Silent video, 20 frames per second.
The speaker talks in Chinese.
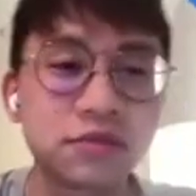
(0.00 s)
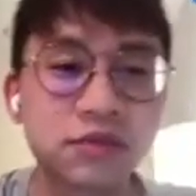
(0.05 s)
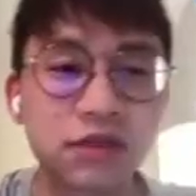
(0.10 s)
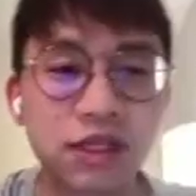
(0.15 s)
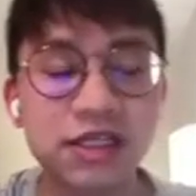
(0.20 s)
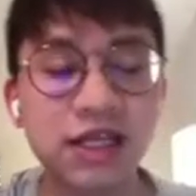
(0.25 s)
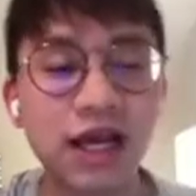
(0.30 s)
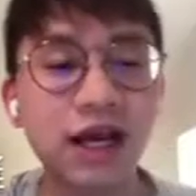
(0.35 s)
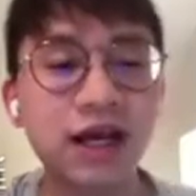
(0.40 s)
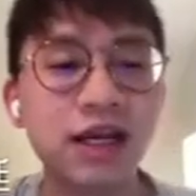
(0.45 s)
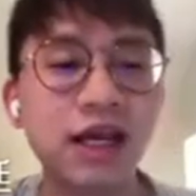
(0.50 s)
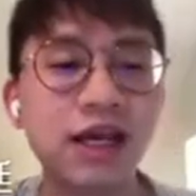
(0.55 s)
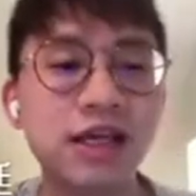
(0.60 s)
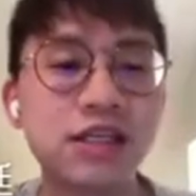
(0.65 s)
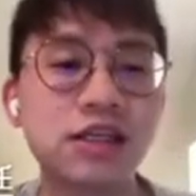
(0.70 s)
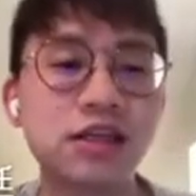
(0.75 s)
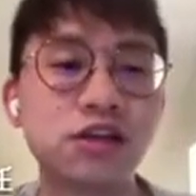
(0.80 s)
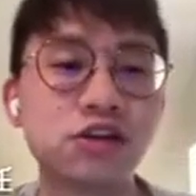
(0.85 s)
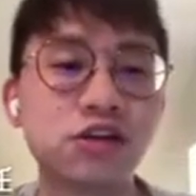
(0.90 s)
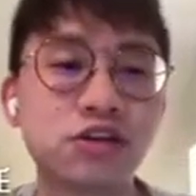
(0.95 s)
第三个类
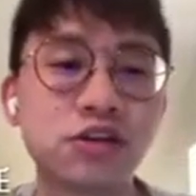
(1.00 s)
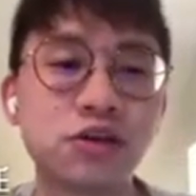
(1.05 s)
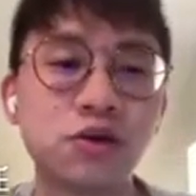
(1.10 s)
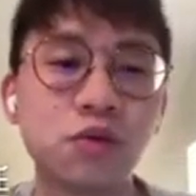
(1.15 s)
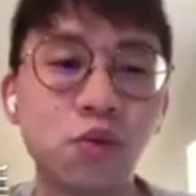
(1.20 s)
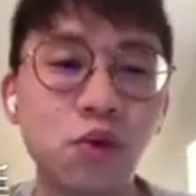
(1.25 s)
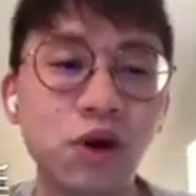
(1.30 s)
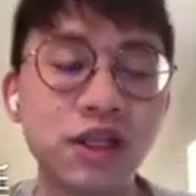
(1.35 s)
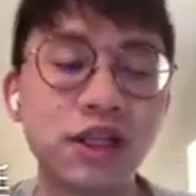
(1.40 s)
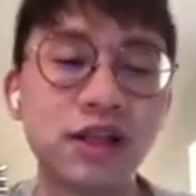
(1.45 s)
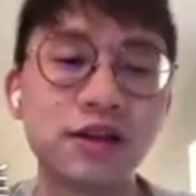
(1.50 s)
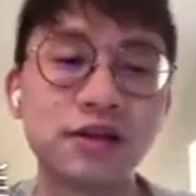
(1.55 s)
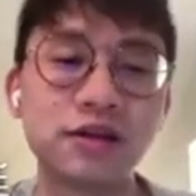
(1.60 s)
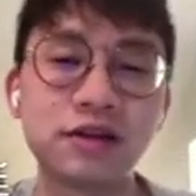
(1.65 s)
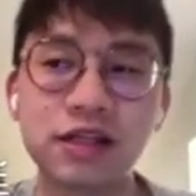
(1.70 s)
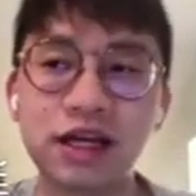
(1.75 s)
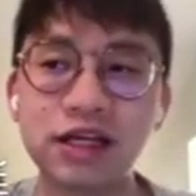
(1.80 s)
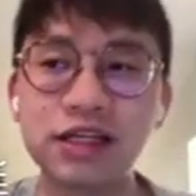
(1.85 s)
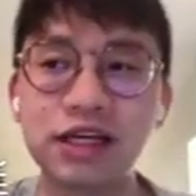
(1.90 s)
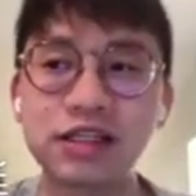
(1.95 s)
型就是问
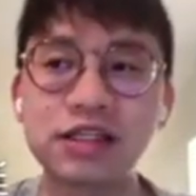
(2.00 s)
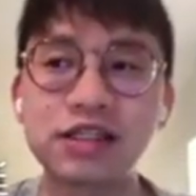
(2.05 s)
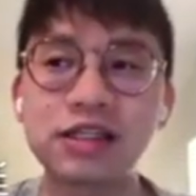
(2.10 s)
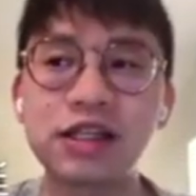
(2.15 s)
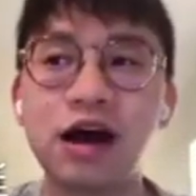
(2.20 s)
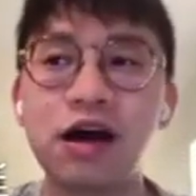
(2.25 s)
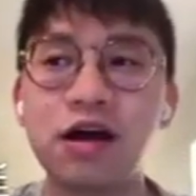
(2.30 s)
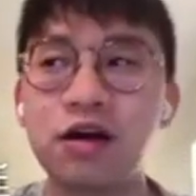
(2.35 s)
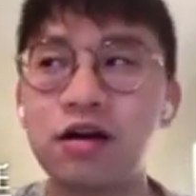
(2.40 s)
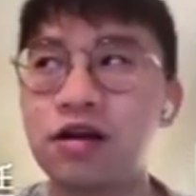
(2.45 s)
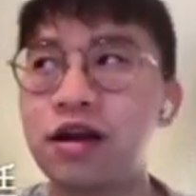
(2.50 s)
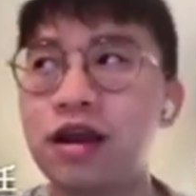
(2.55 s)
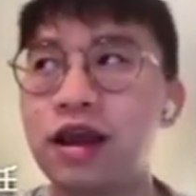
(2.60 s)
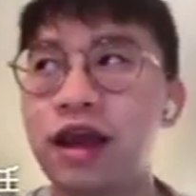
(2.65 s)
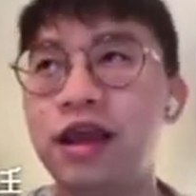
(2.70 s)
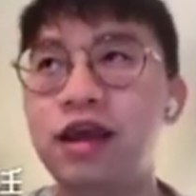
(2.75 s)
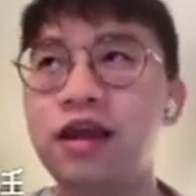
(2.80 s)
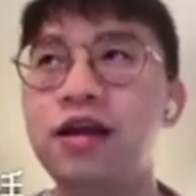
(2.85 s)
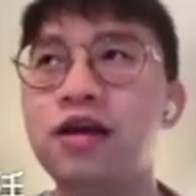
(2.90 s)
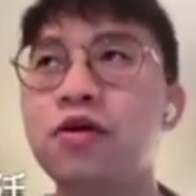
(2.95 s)
他想知道，
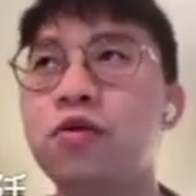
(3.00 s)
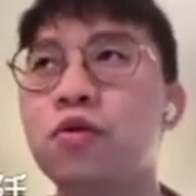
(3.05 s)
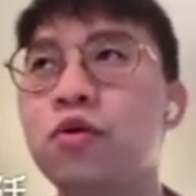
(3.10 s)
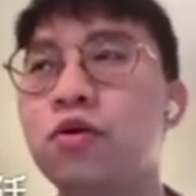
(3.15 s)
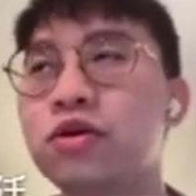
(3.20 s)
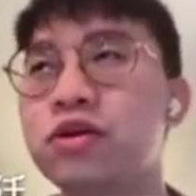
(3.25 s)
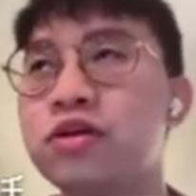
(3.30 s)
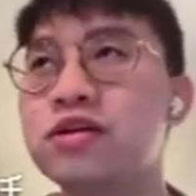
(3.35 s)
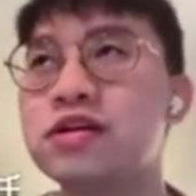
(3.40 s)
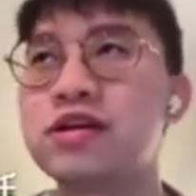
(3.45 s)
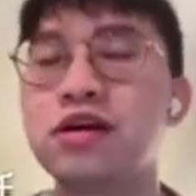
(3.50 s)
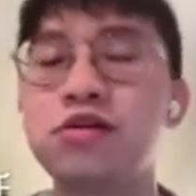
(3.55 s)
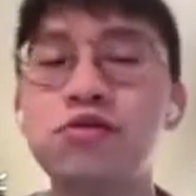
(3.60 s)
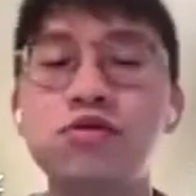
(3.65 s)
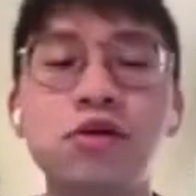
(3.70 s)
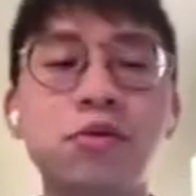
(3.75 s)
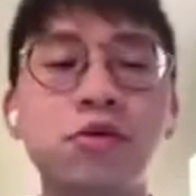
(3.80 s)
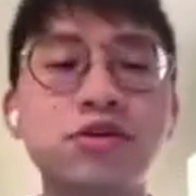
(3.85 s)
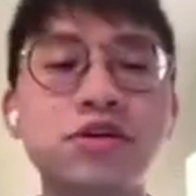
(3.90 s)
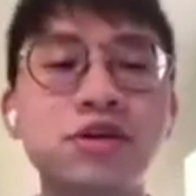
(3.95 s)
哎，我这些语
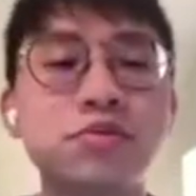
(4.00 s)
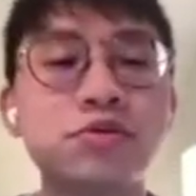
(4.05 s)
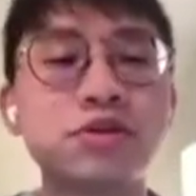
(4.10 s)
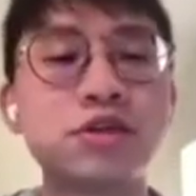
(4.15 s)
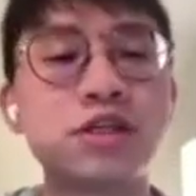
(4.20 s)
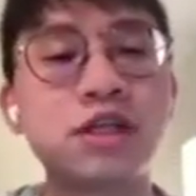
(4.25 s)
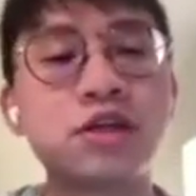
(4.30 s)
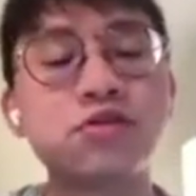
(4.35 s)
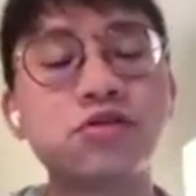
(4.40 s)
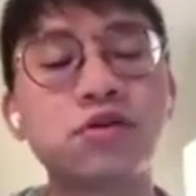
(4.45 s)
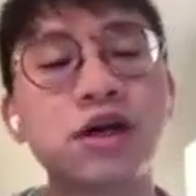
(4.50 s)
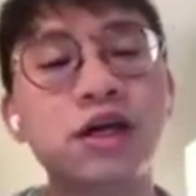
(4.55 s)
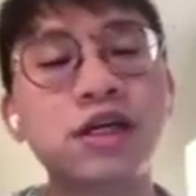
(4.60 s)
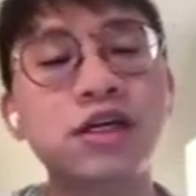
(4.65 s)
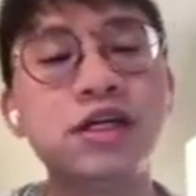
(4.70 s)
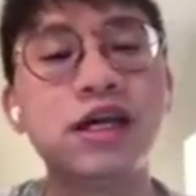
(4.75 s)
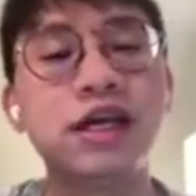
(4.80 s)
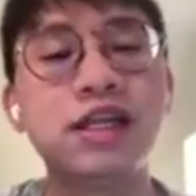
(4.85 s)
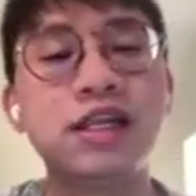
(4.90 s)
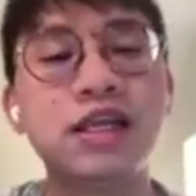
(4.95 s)
言模型不是听说
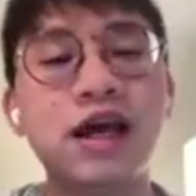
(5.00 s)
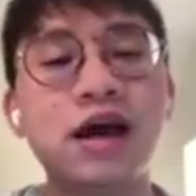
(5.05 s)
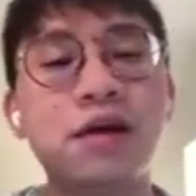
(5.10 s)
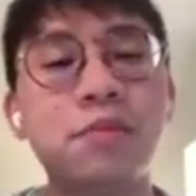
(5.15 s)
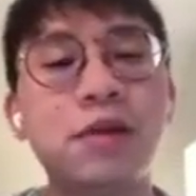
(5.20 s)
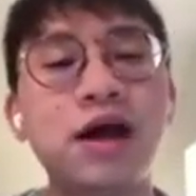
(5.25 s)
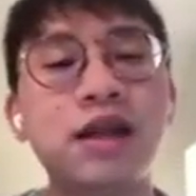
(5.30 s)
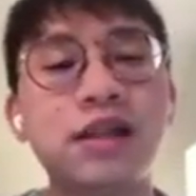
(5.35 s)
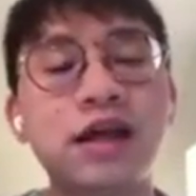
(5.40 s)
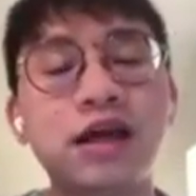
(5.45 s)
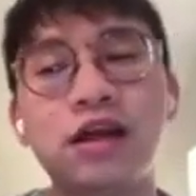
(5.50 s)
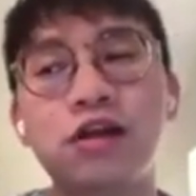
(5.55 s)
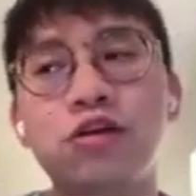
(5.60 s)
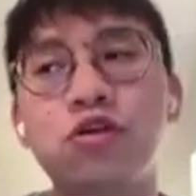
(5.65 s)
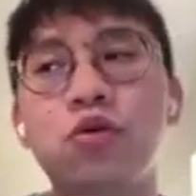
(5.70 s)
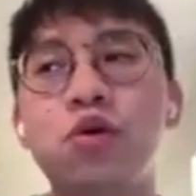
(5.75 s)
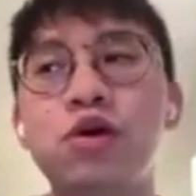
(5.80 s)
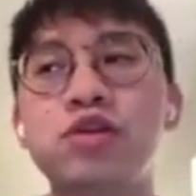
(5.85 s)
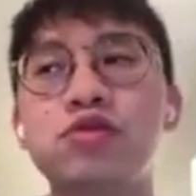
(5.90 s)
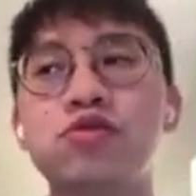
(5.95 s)
跟人一样吗？那他
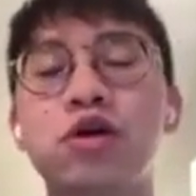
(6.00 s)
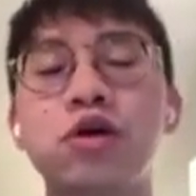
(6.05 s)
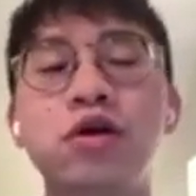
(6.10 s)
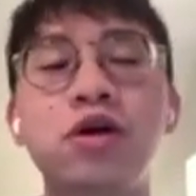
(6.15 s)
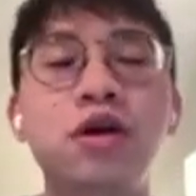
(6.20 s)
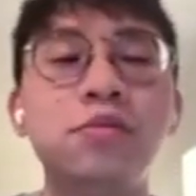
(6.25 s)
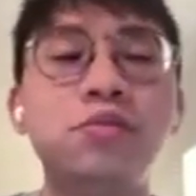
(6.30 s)
就问说，